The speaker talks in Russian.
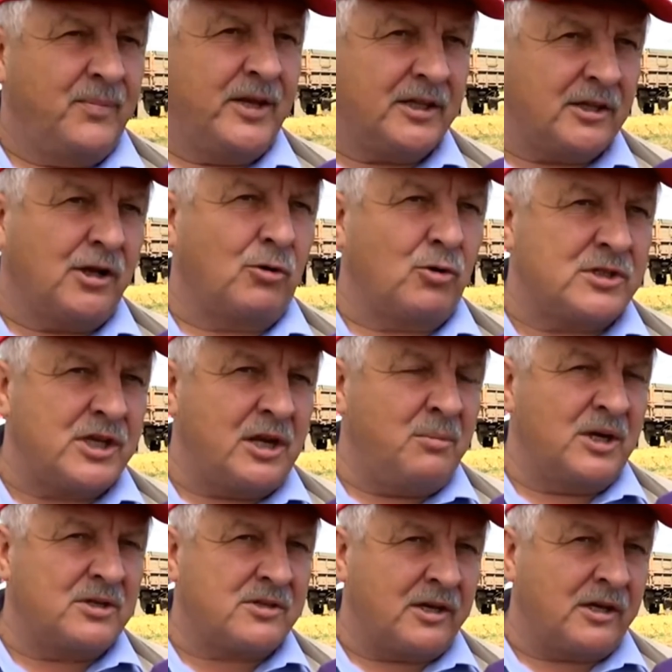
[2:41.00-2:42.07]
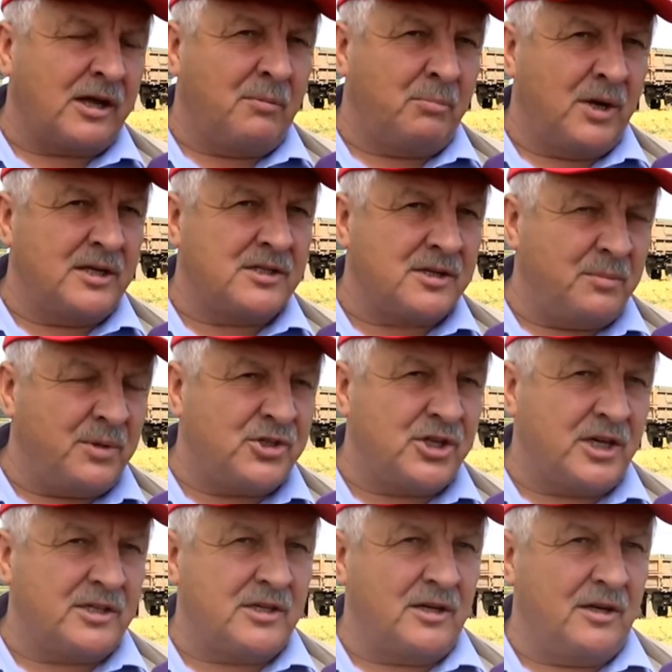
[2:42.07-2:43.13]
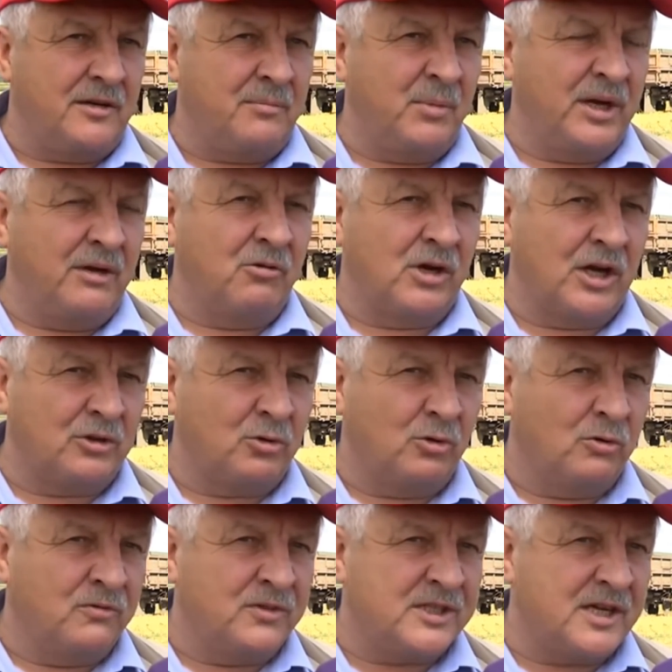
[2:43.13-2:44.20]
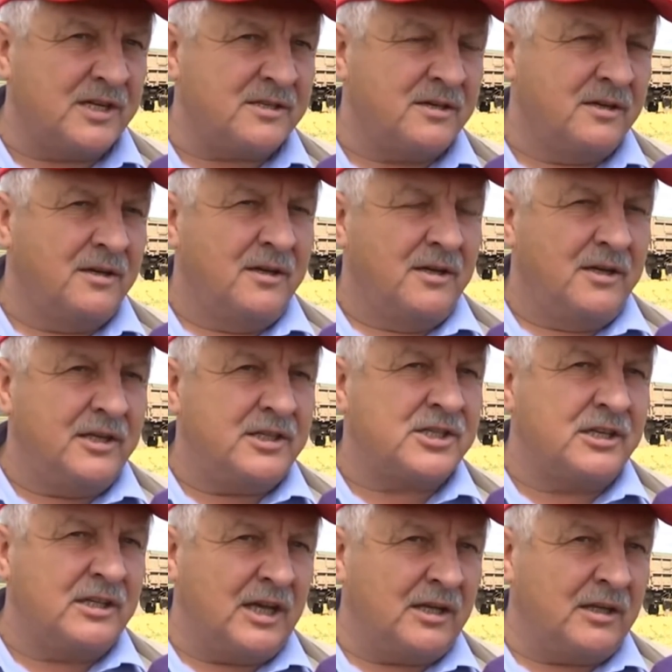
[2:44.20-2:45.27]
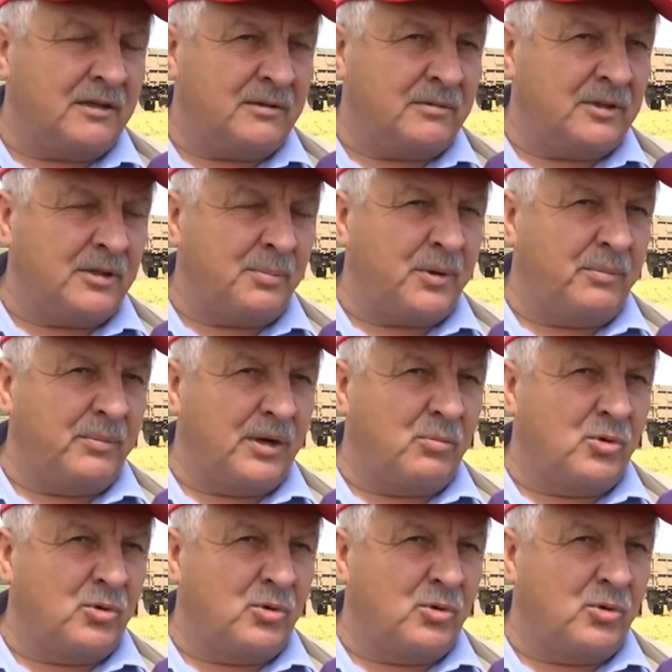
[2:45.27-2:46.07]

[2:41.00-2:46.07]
Это Россельмашский комбайн замечательный, мы его готовы взять. И цена, например,